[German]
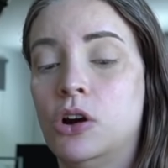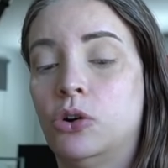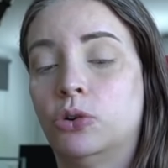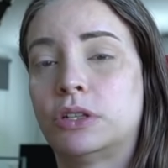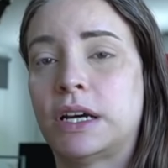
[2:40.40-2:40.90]

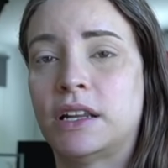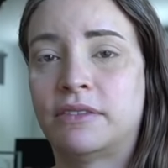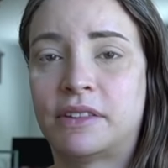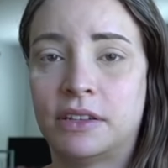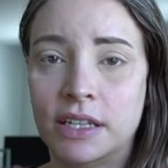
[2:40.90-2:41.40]
Und alles,
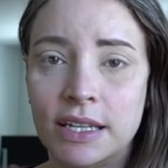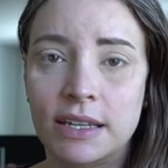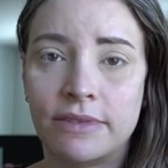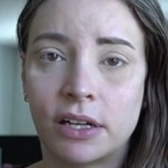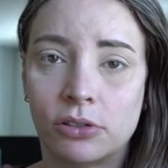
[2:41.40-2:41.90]
was sie nicht
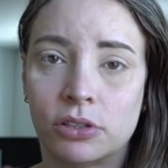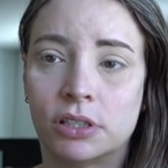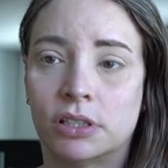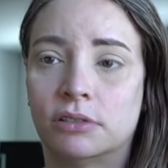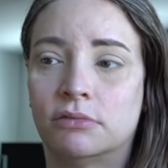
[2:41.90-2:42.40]
liefern
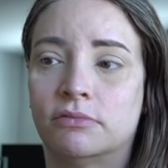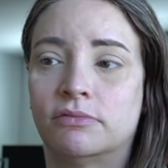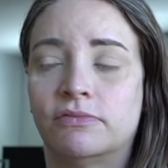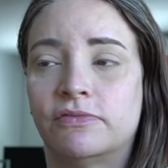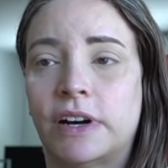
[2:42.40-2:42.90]

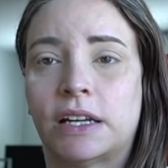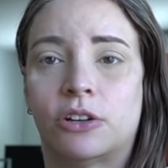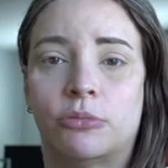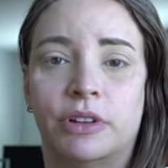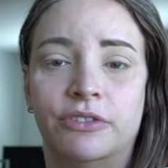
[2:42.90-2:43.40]
konnten, war dann
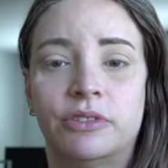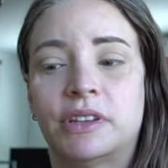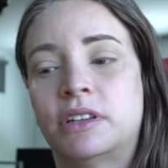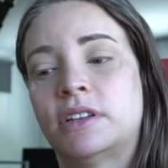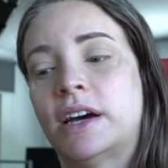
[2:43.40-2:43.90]
nochmal
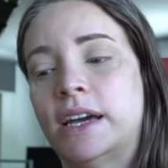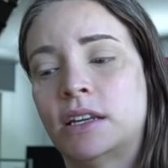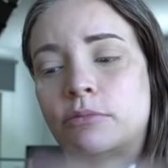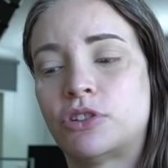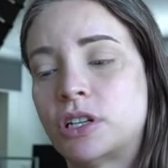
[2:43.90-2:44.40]
zusätzlich in einer
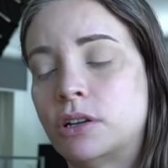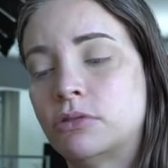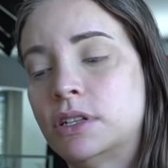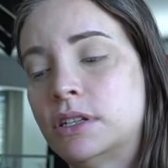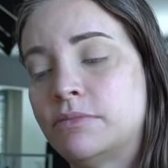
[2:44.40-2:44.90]
eigenen
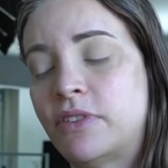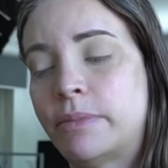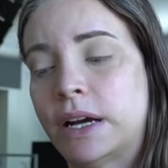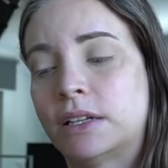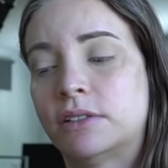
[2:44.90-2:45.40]
Bestellung
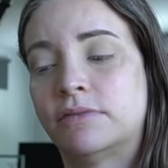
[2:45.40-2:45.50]
verpackt,